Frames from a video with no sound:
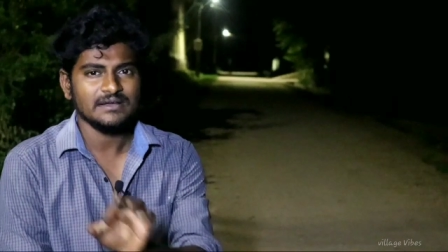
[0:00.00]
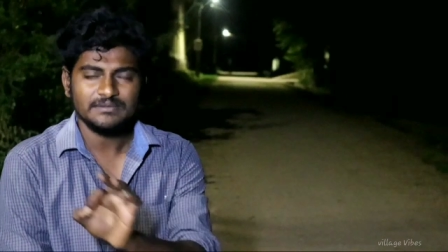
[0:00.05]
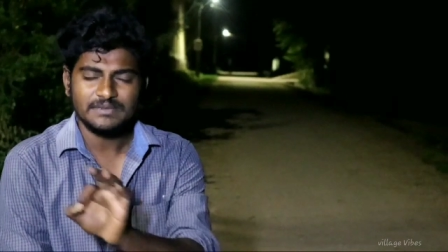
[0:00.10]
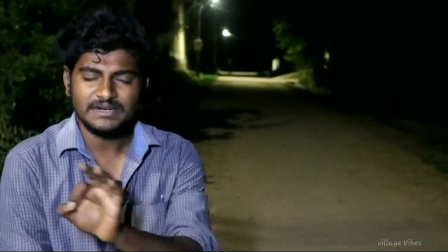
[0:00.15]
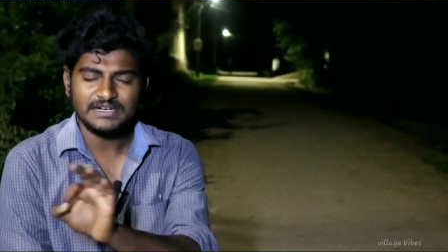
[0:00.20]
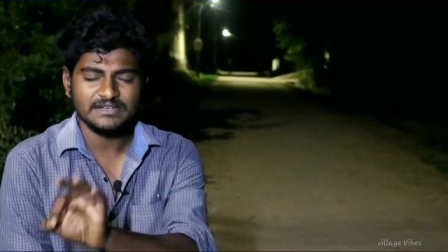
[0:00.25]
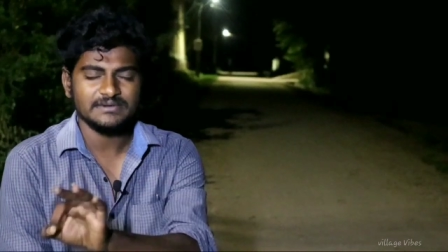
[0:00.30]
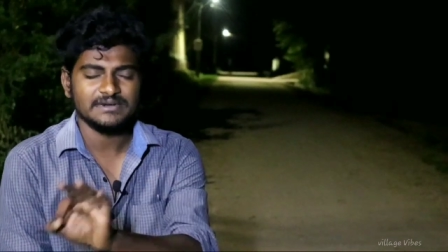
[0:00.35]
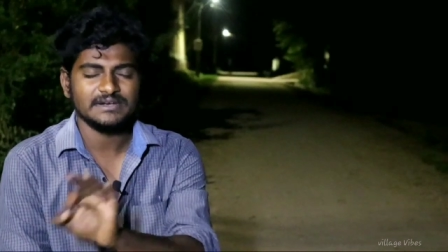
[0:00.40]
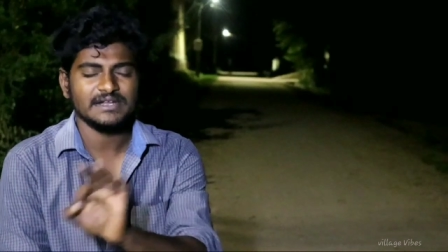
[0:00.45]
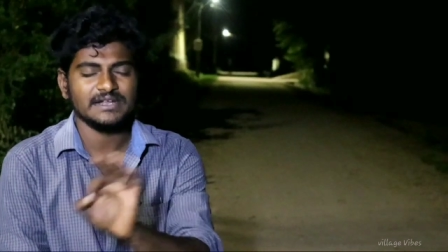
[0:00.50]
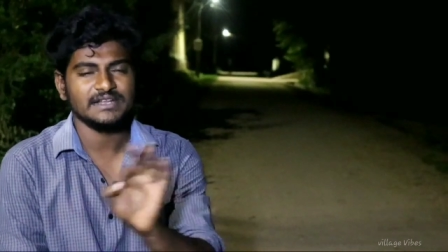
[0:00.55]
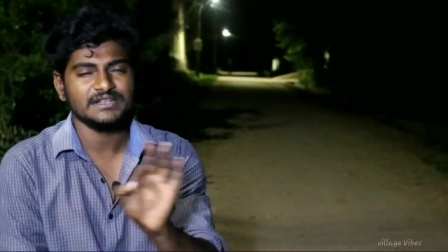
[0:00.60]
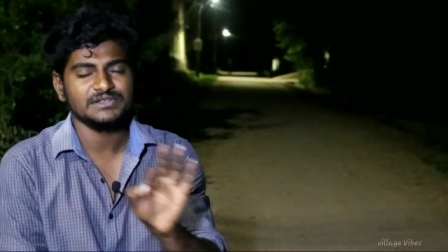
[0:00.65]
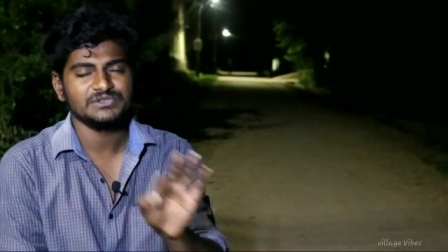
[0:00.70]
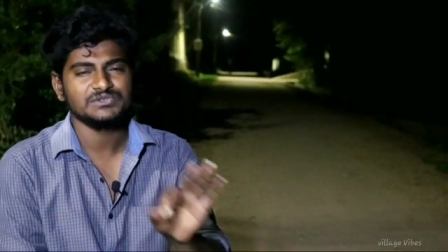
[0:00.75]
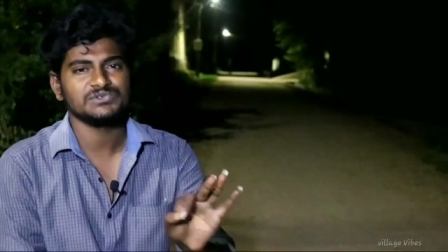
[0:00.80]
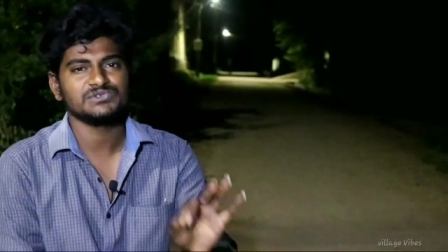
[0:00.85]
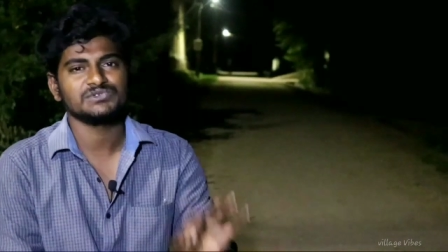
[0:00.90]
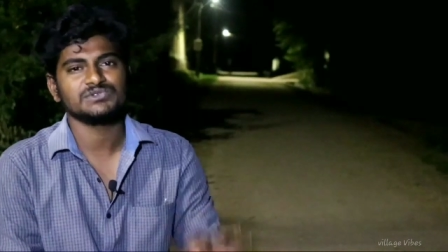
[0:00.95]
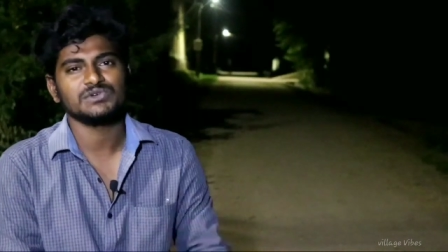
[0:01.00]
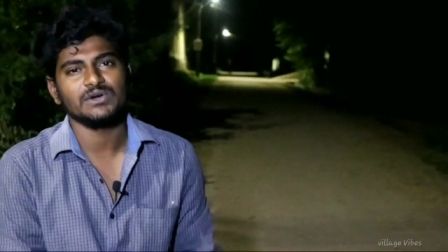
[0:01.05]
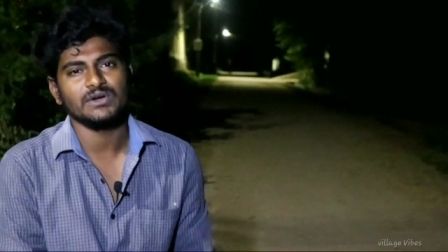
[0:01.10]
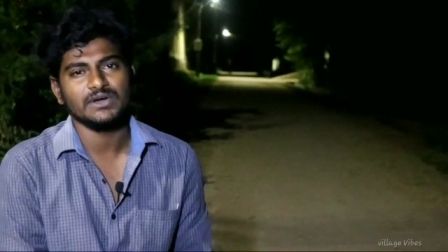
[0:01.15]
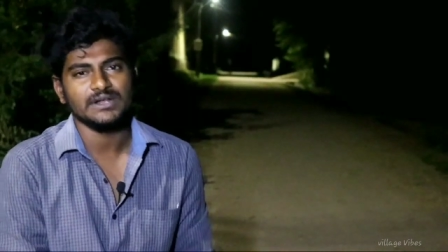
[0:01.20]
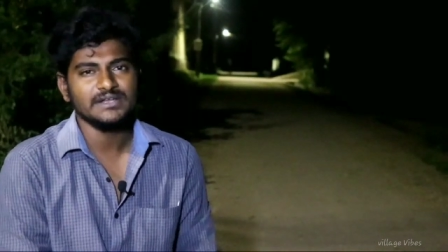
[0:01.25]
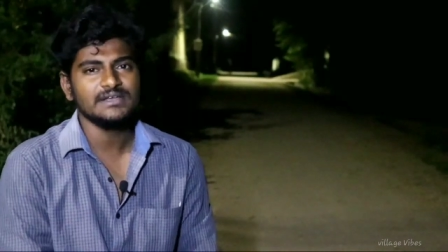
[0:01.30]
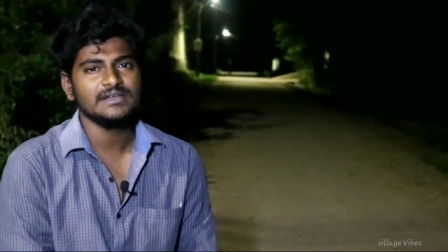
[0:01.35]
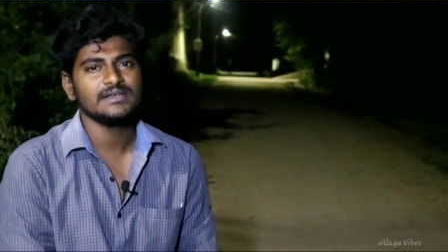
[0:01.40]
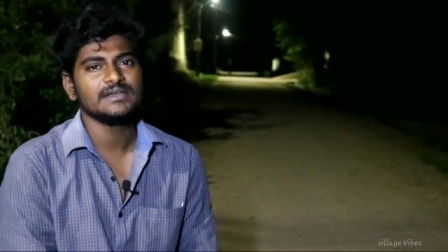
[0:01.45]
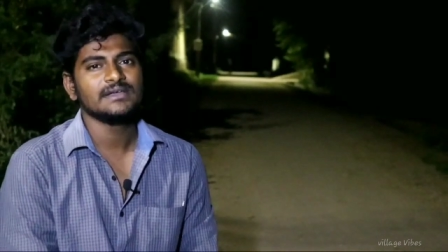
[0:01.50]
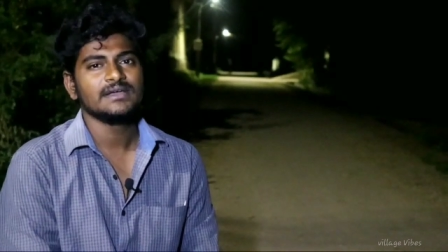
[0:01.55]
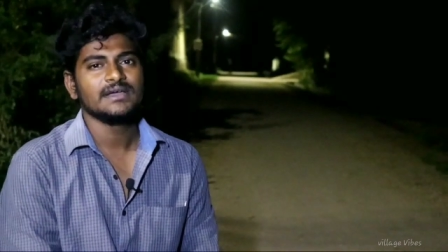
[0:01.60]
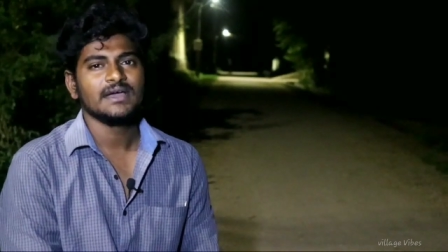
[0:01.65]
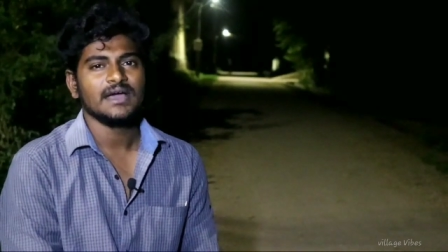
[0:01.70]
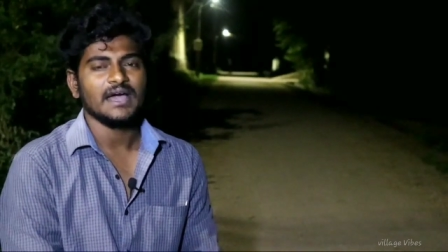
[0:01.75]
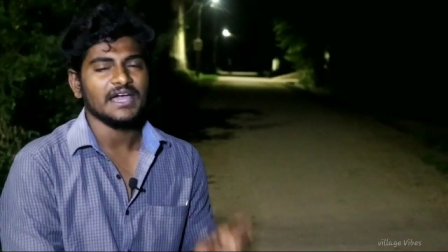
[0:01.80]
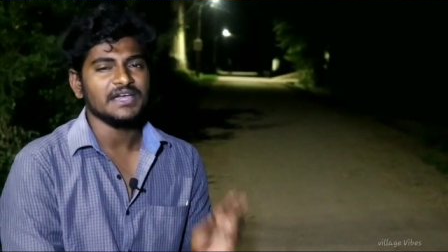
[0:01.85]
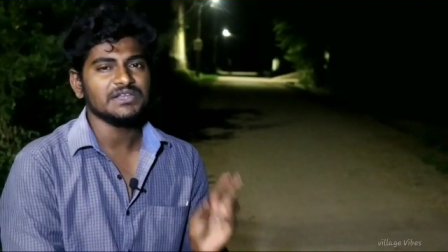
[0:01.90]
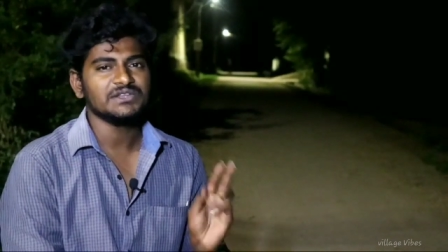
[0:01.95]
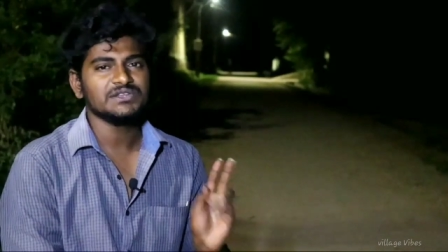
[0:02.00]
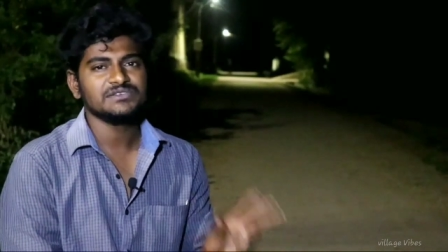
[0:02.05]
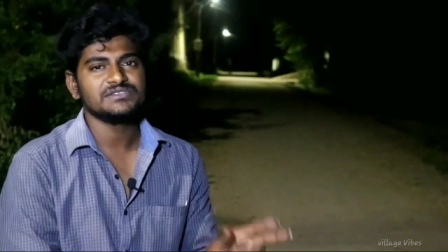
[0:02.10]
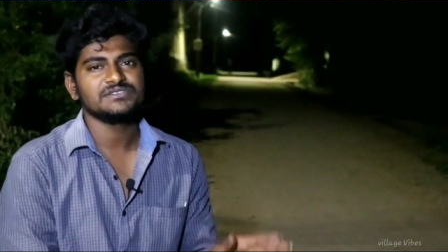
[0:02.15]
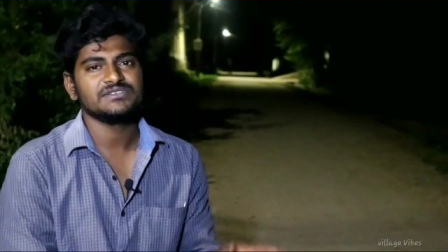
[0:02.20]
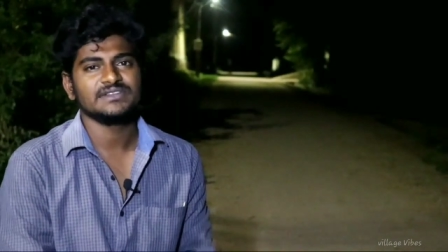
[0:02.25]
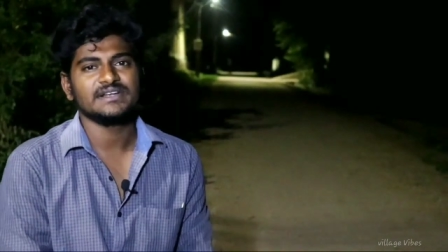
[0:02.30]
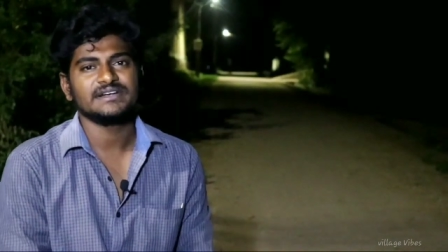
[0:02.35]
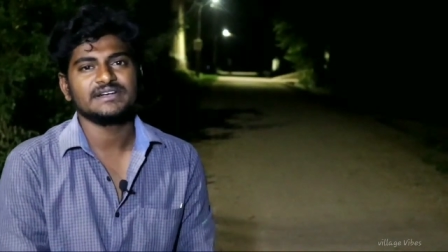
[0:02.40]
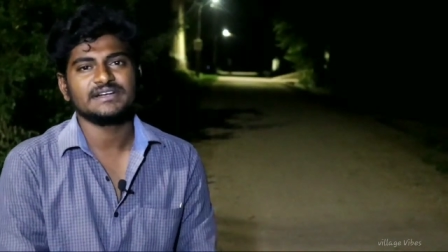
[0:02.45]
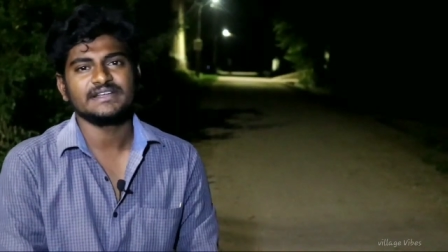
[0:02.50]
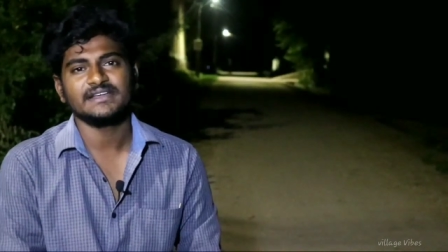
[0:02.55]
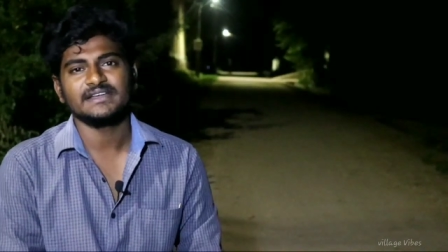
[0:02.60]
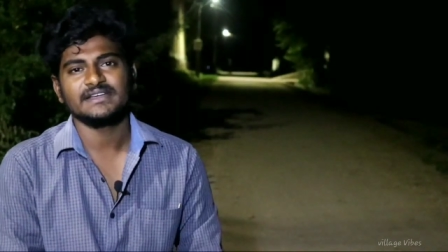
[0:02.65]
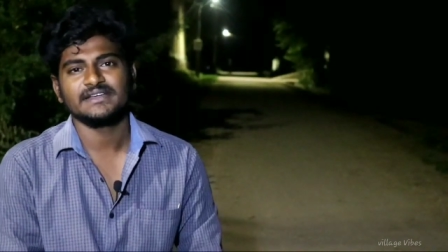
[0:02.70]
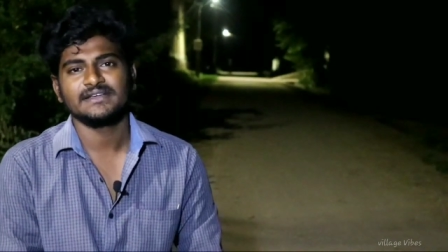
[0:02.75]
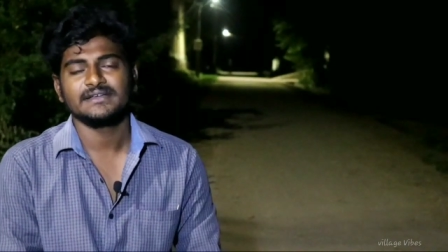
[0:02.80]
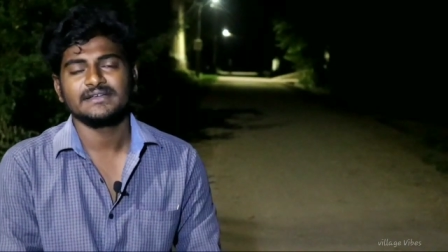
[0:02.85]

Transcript: మెట్టబండి అనేది చూసుకోవాలి ఐదో విషయం ఏంటంటే